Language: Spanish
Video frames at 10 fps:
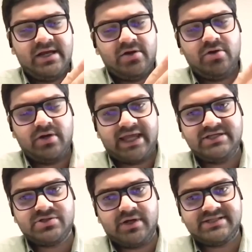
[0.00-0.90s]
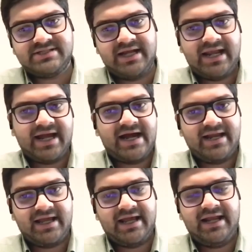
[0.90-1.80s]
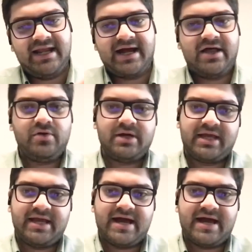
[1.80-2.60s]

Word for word: lo que hizo es negar el legado que